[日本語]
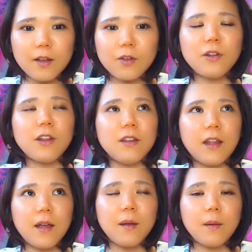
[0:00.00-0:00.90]
そうです
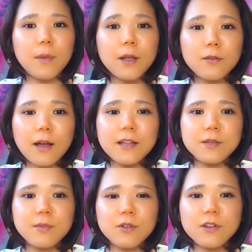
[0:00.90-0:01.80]
ね。まずは
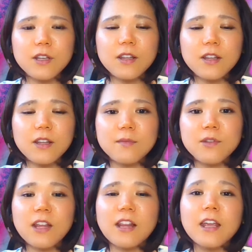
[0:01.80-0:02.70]
自分の人生は自
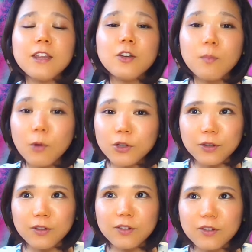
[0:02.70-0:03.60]
分で責任を持
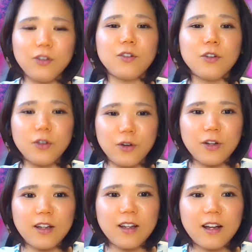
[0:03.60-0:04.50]
つということ。
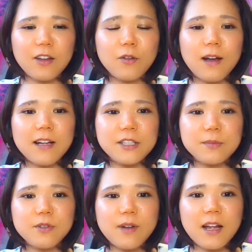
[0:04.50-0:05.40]
あとは
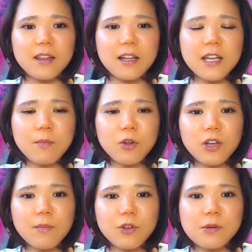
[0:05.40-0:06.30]
自分は何
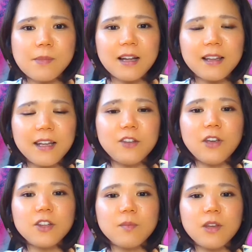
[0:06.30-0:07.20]
者にも染まらない
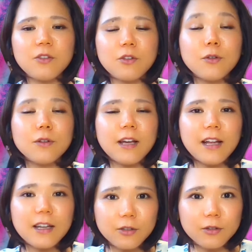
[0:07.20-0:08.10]
唯一無二の存
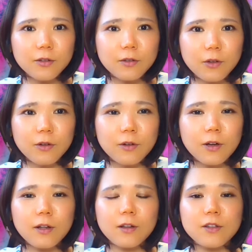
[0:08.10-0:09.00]
在であると
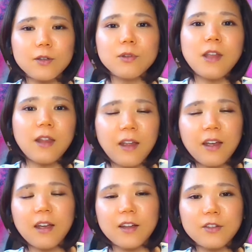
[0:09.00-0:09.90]
自分でね、
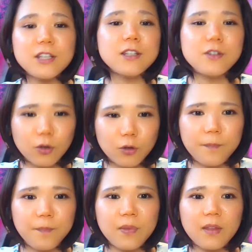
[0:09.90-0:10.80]
あの信じるこ
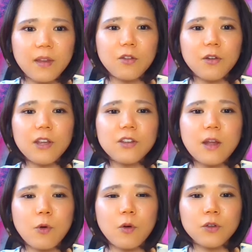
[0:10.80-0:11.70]
と。あと、いつ
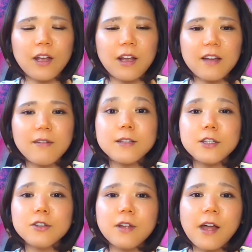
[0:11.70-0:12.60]
でもこの世界は
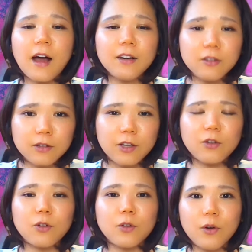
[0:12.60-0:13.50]
自由であるって
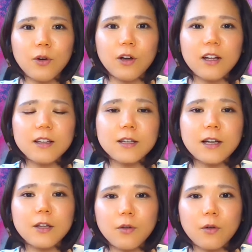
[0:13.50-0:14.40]
いうことをしっ
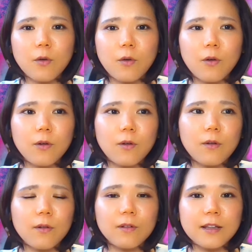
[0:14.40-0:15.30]
かりとこ
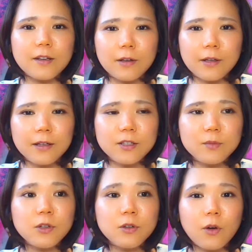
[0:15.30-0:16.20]
う、なんていうかな、
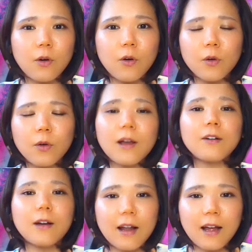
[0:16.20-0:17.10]
自分の奥深
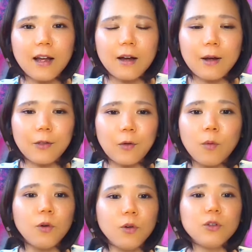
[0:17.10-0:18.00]
くからあの
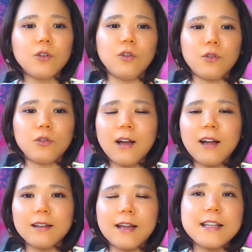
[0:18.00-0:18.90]
思うということ
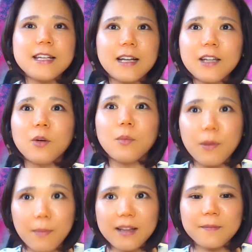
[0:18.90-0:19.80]
が大事かなと思
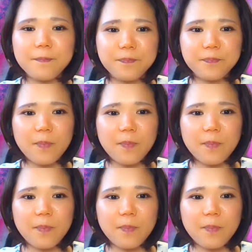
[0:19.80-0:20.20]
います。はい、